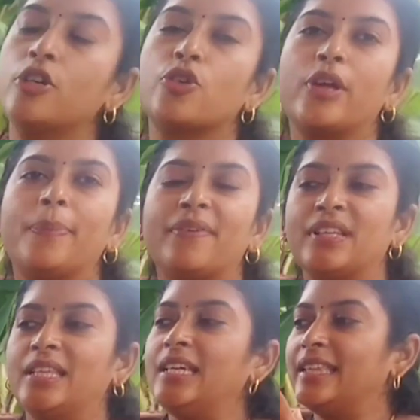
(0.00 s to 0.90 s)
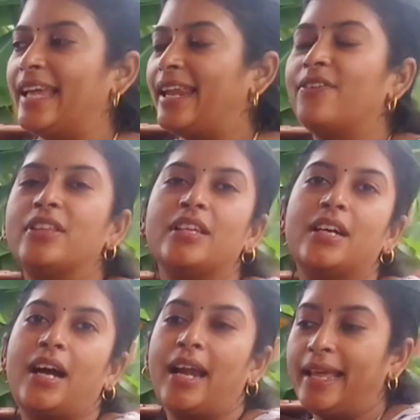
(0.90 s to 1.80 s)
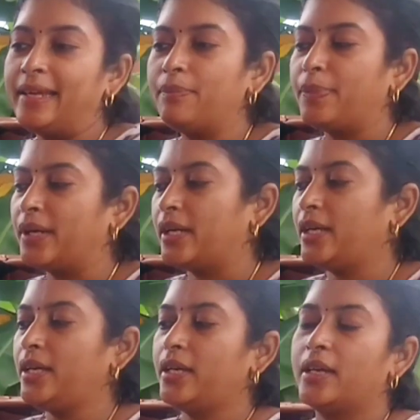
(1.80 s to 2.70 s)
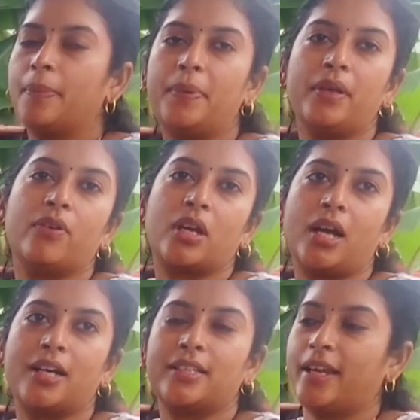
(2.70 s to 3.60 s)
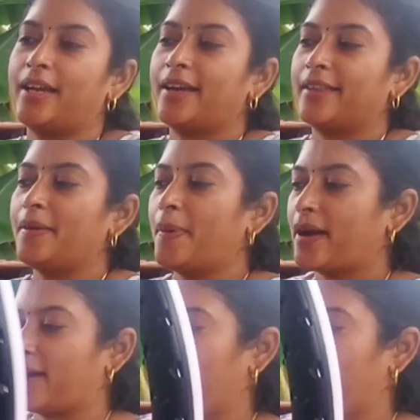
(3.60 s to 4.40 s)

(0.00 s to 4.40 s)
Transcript: ஸோ இப்போ வந்து இதெல்லாம் வந்து அலைன் பண்ணி எப்படி ஒர்க் ஆகுது என்னங்கிறத பார்க்கலாம்